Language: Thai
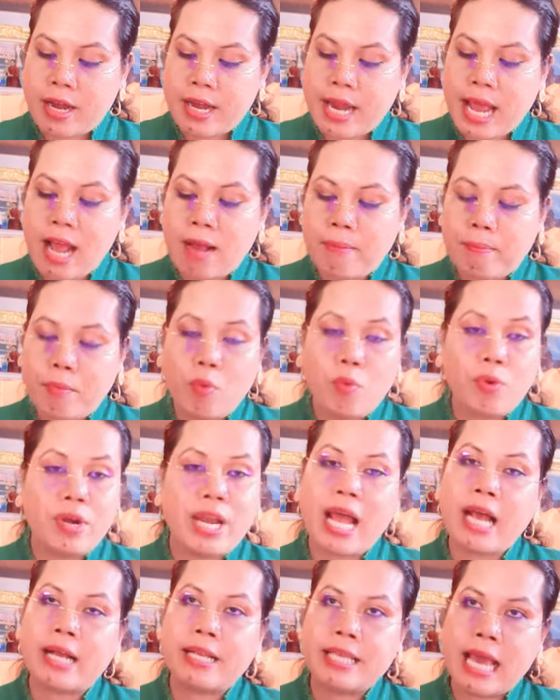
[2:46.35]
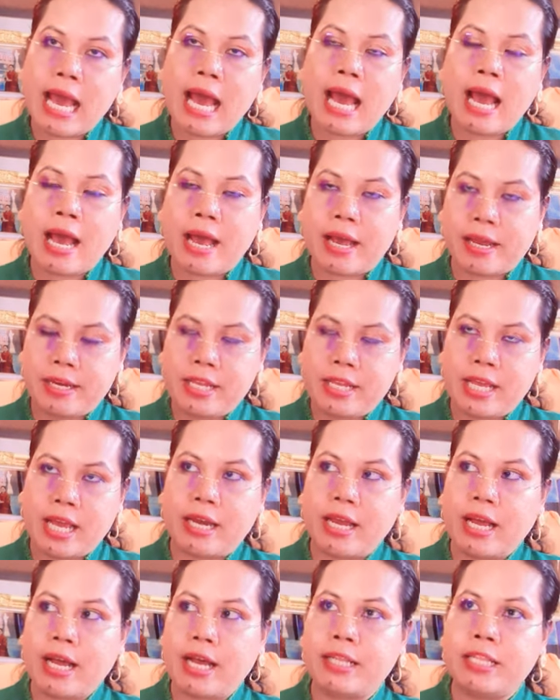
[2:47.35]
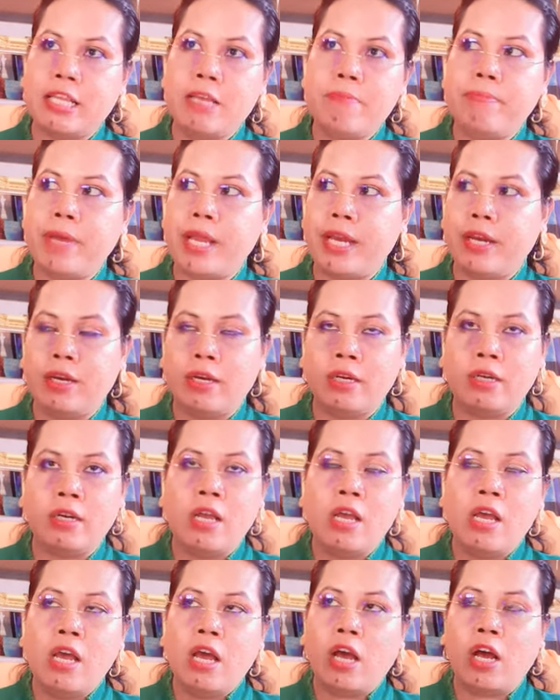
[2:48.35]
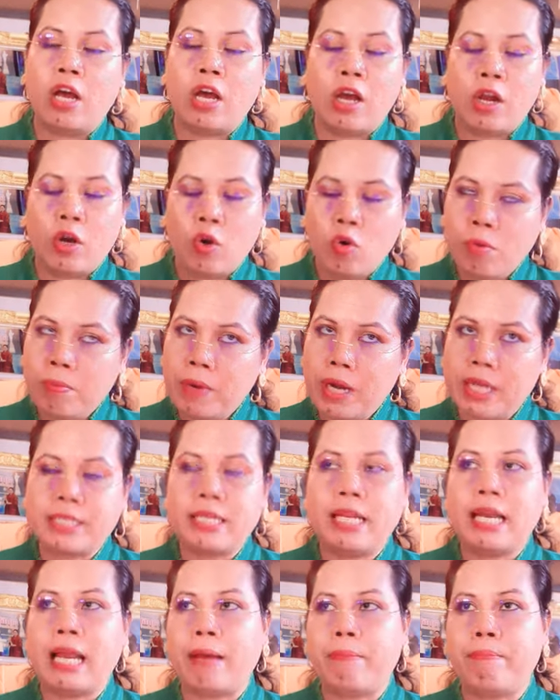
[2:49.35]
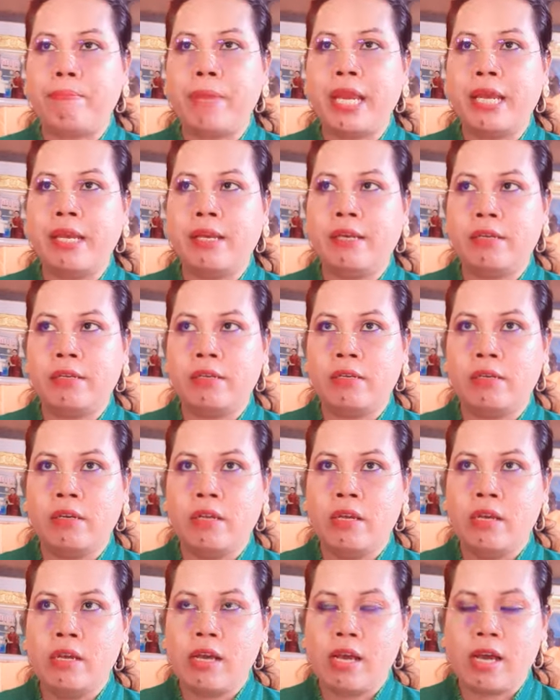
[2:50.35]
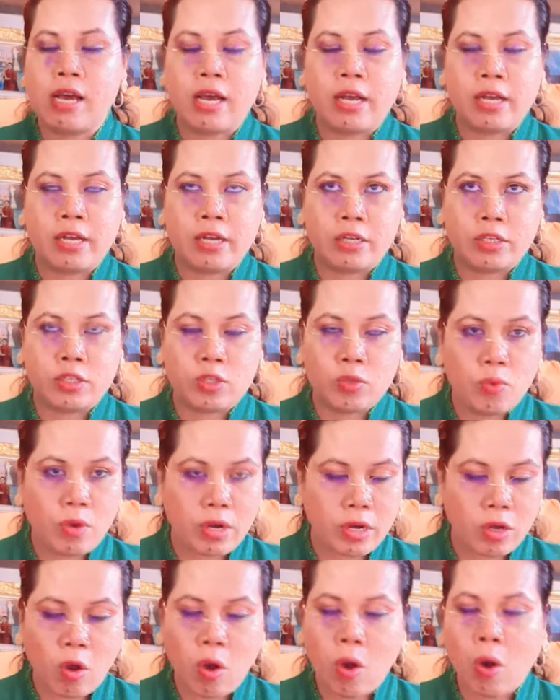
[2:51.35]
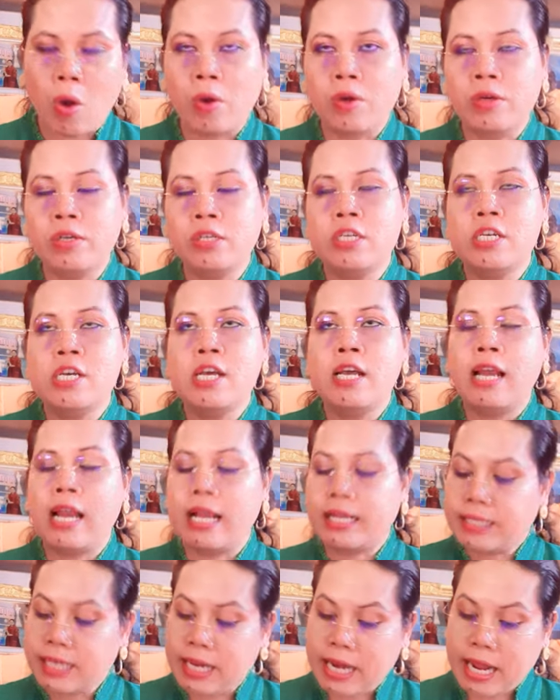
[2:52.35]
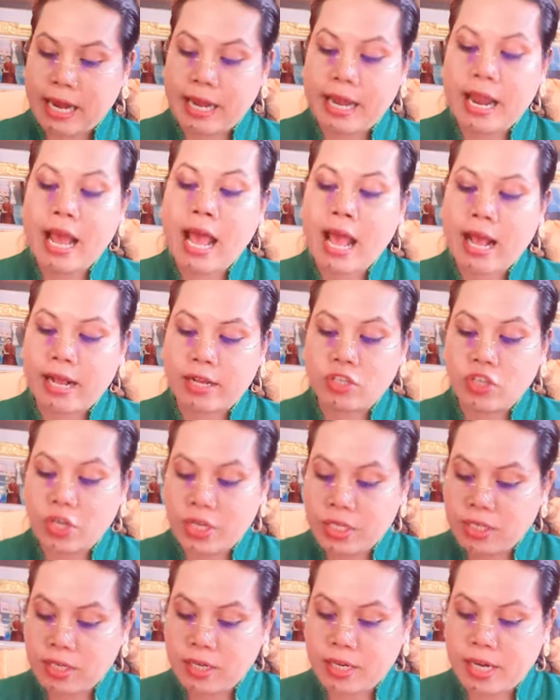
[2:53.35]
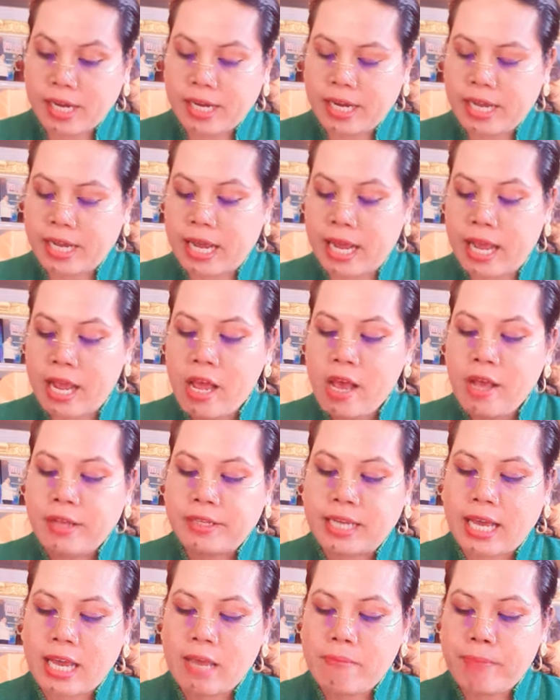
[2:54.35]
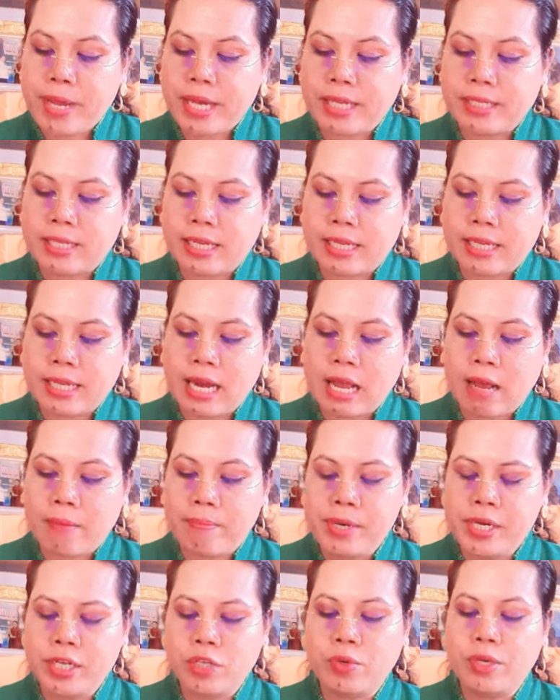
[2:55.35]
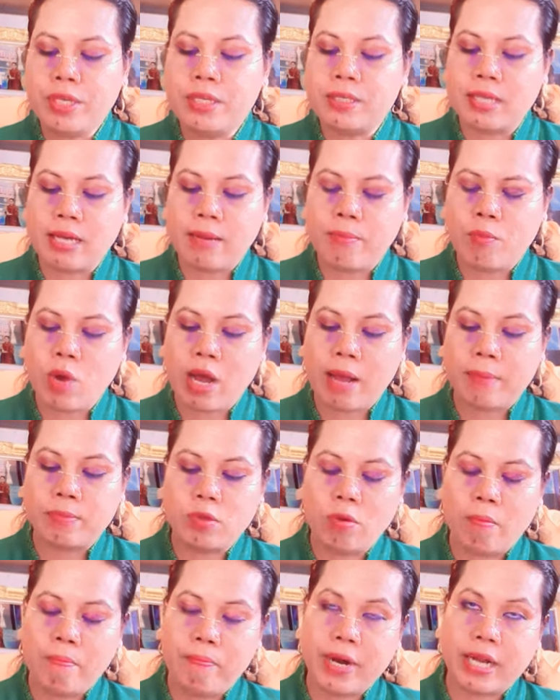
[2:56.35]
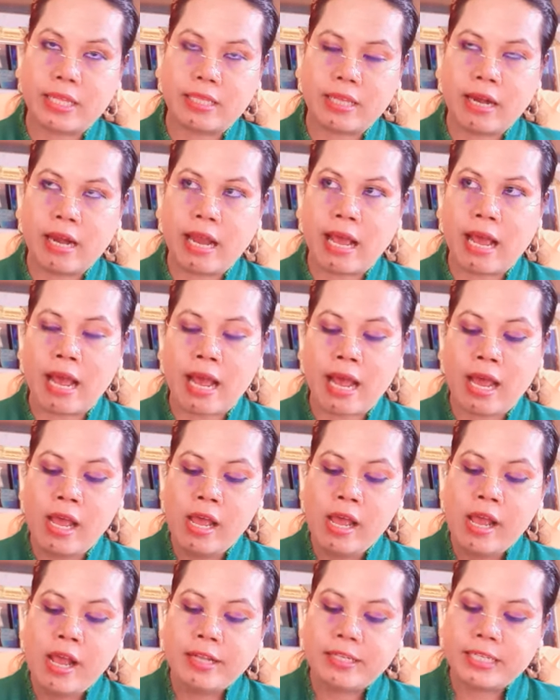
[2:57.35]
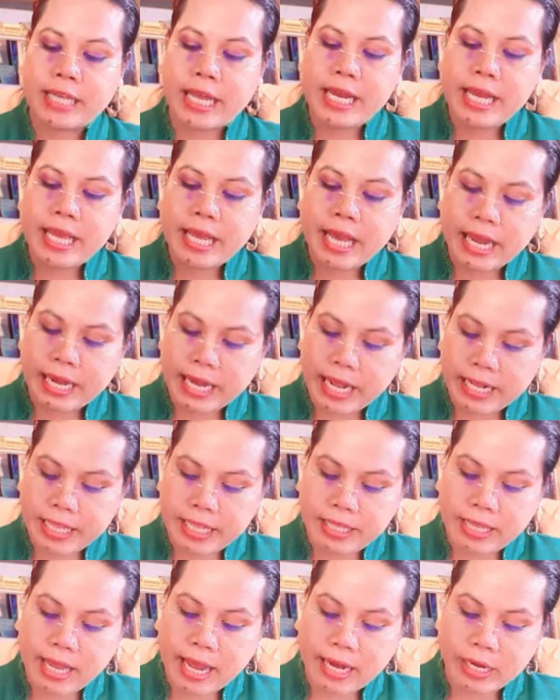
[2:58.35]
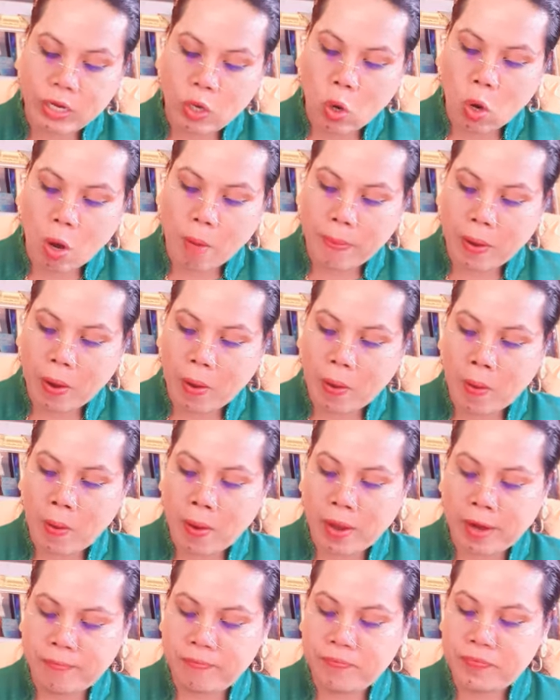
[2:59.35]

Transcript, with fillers: นาคปู่นาคย่าเนี่ยนะคะที่เป็นรูปลักษณะเป็นส่วนของลักษณะนาคเฉยๆนะคะใช้เป็นสัญลักษณ์เพื่อช่วยเสริมความสมปรารถนา ใช้ในการอธิษฐานขอพร